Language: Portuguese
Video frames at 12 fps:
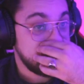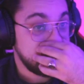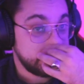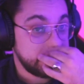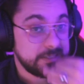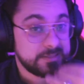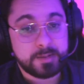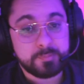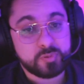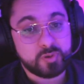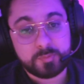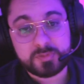até entrar em
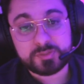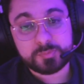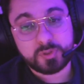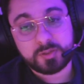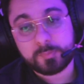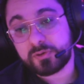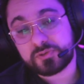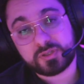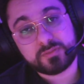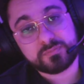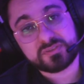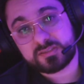programa de bug bounty o que
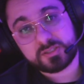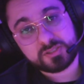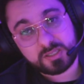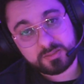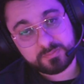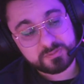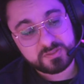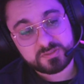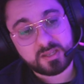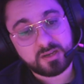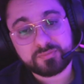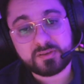vocês acharem que vocês
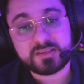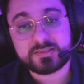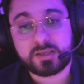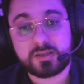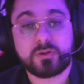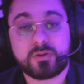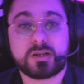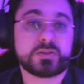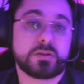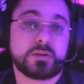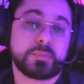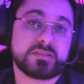querem fazer aí com relação à
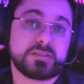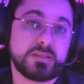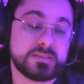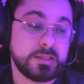pesquisa.